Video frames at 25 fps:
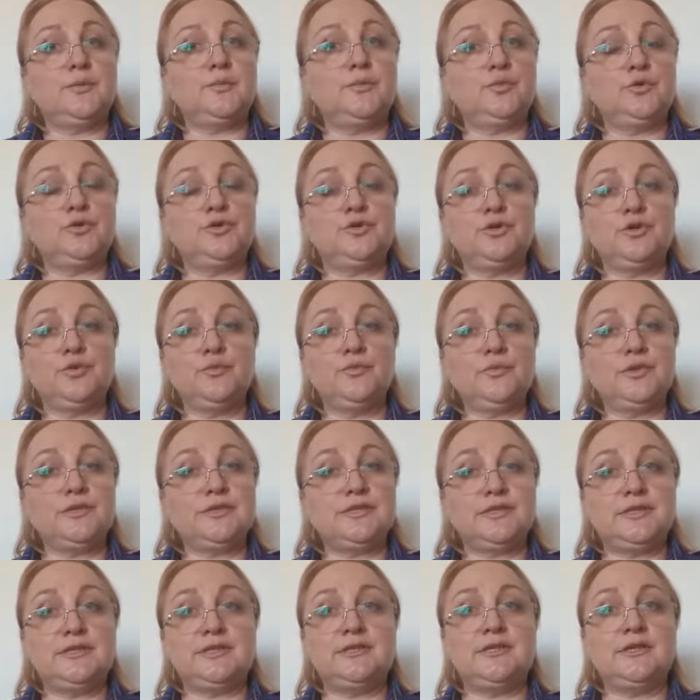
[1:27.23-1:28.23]
путем
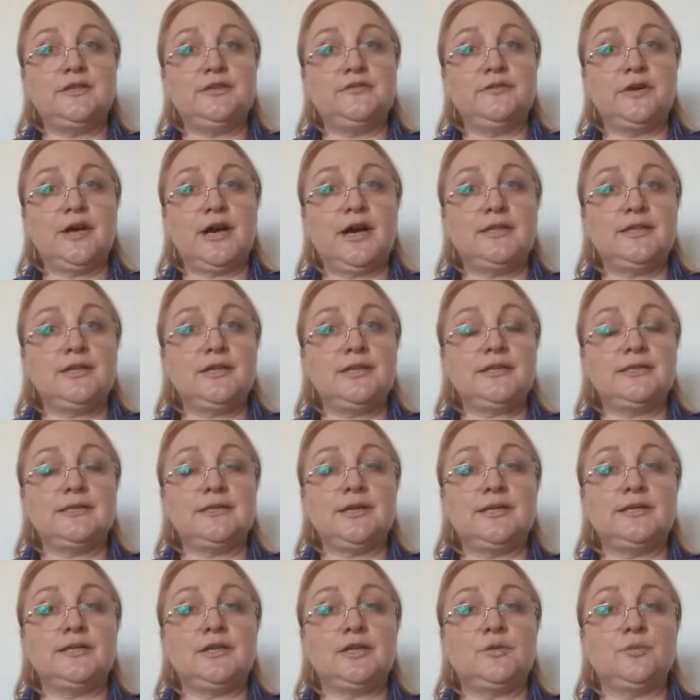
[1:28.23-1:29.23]
зрительного
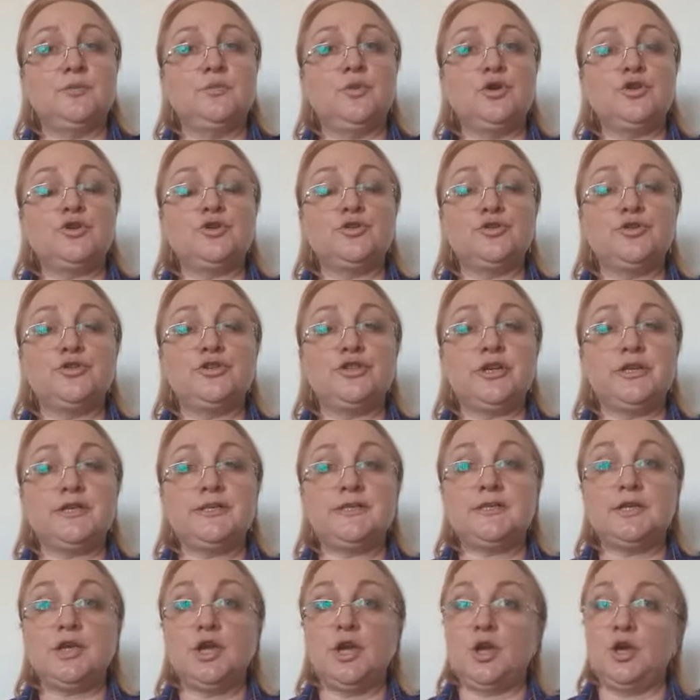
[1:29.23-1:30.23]
анализатора большую часть,
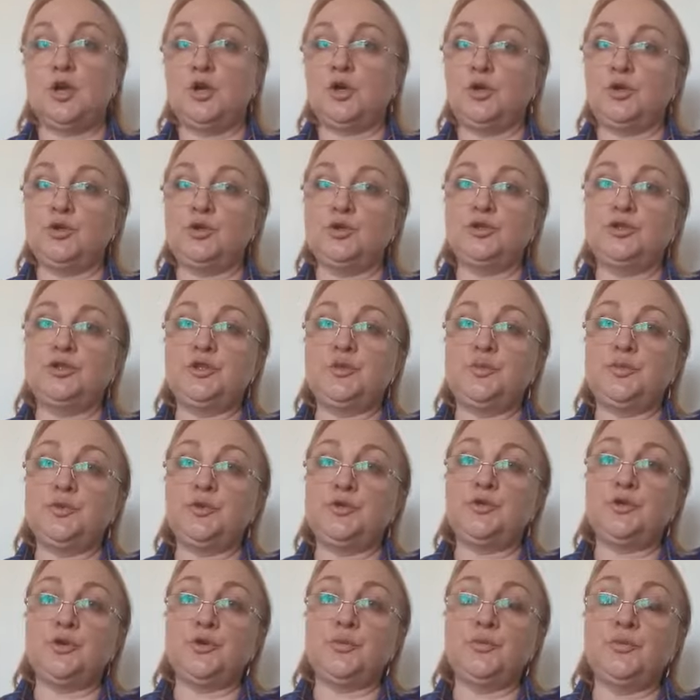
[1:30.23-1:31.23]
кто-то
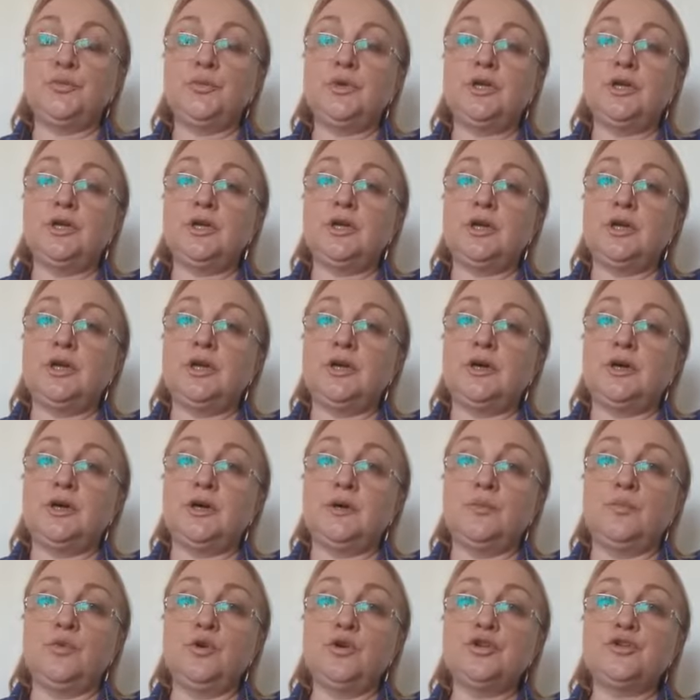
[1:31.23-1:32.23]
путем
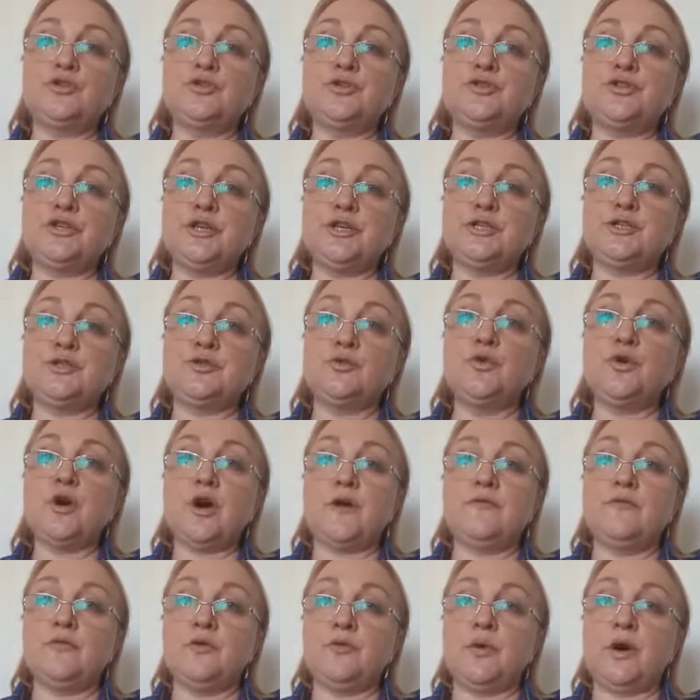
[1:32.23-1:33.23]
а, большую часть
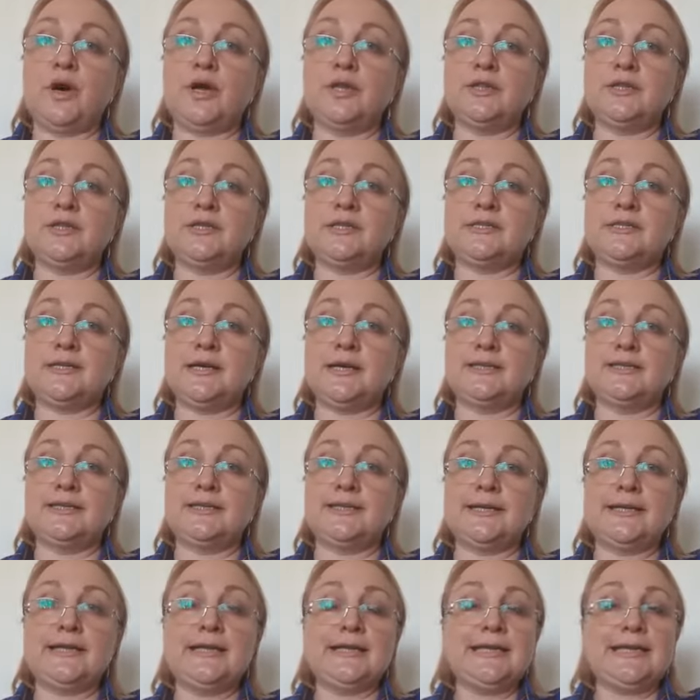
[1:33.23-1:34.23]
слухового
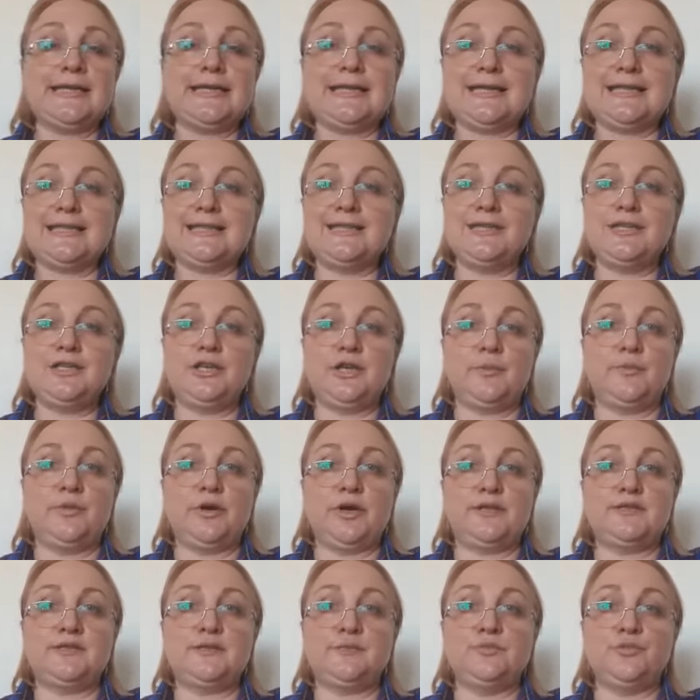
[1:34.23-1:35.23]
анализатора. Это
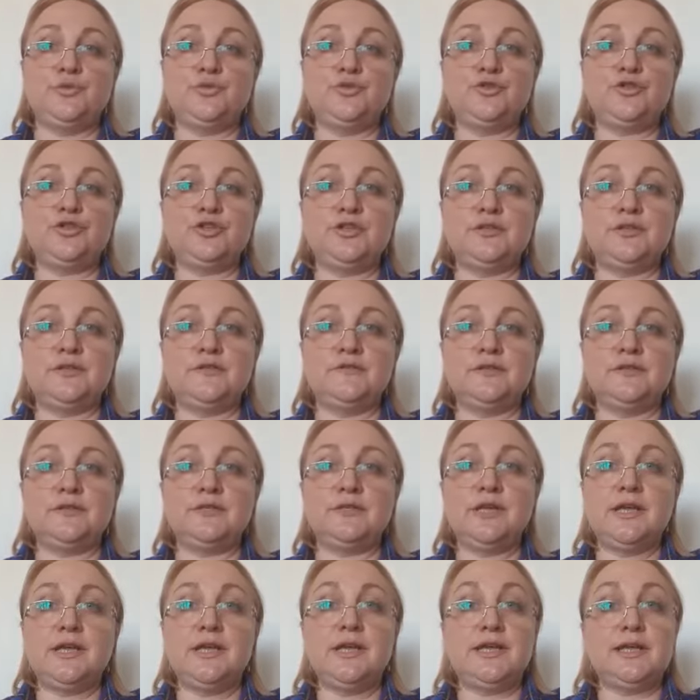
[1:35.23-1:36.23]
необходимо
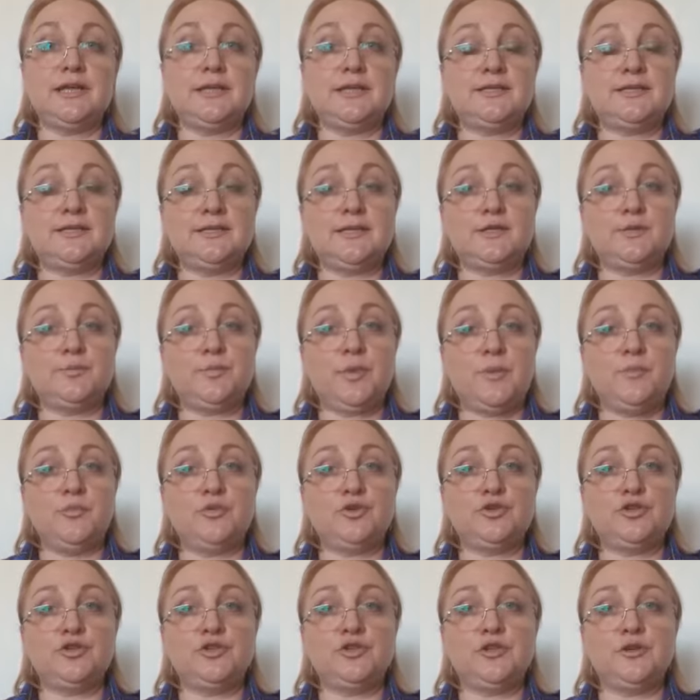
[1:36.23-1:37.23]
учитывать. И здесь
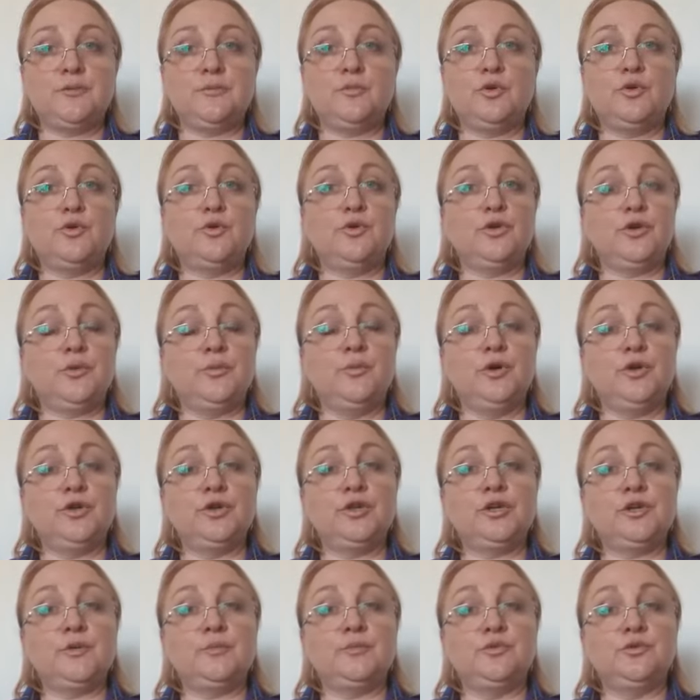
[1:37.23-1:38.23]
помощником у
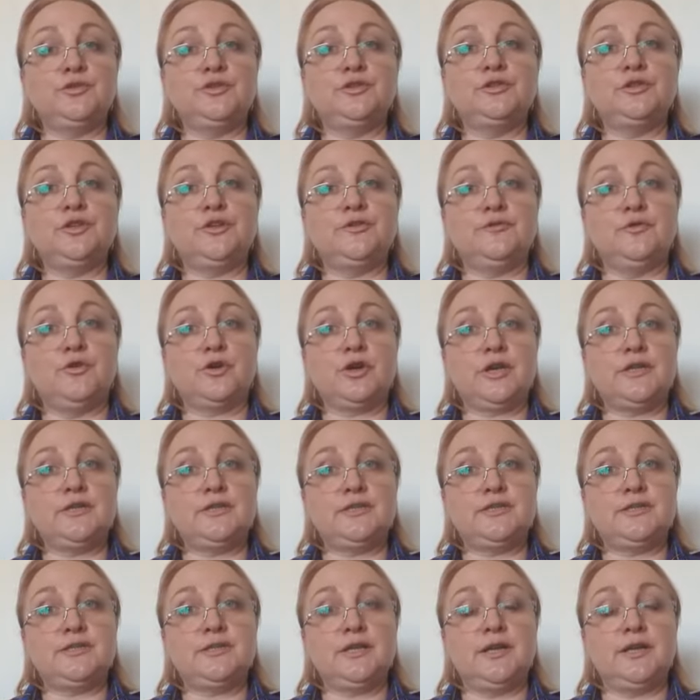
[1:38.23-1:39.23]
ребенка будет его
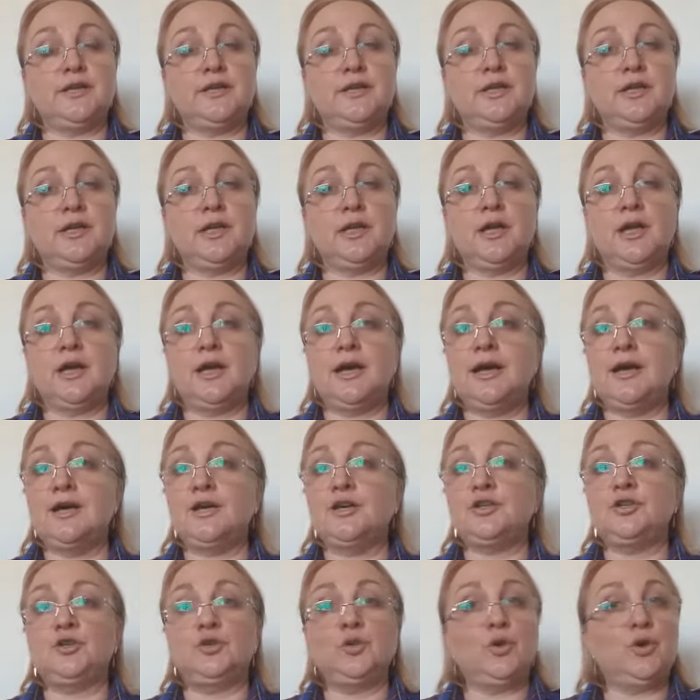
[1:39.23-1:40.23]
родителей.
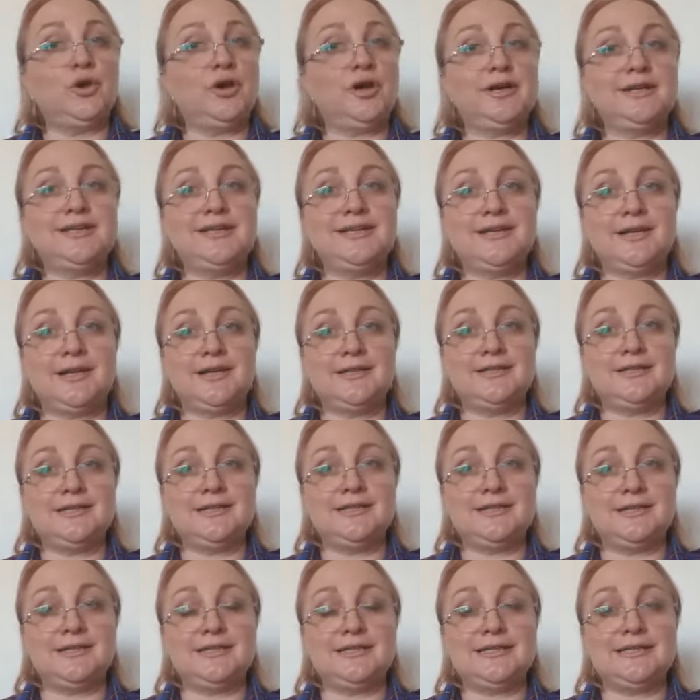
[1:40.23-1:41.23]
Кто, как не
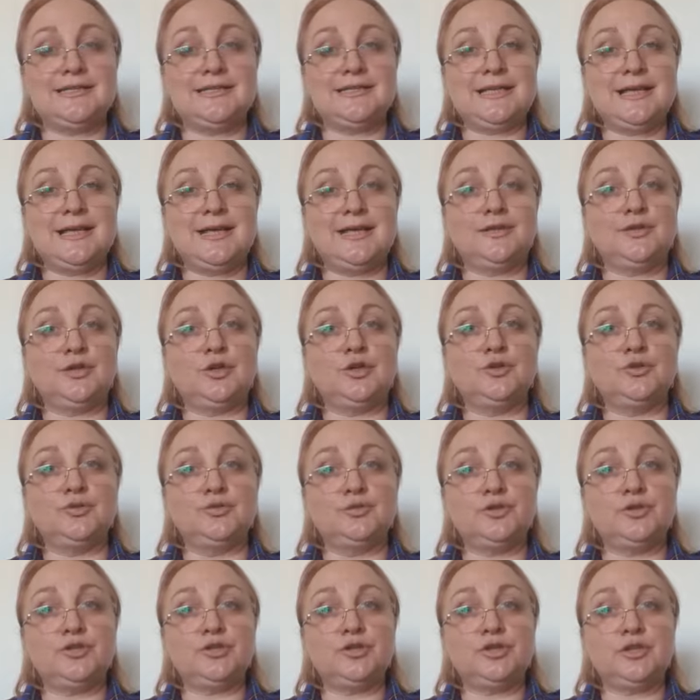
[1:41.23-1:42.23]
родитель, знает
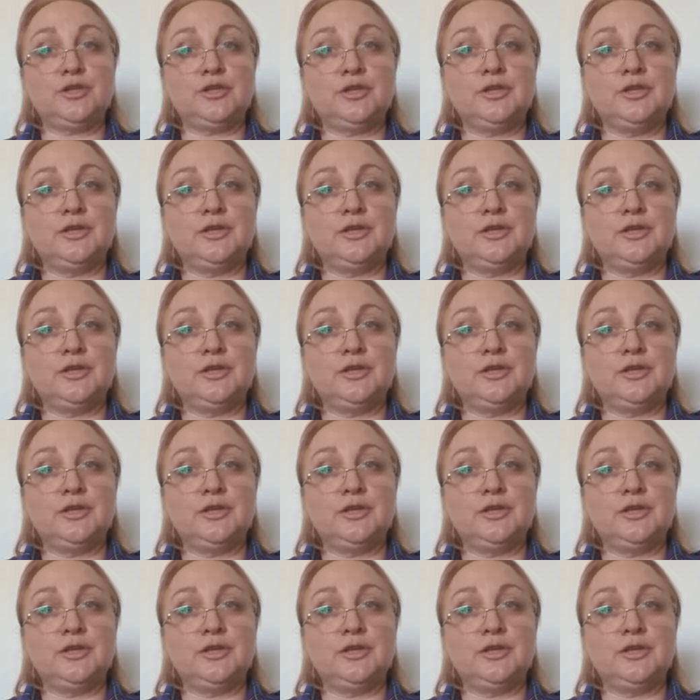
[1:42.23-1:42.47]
лучше,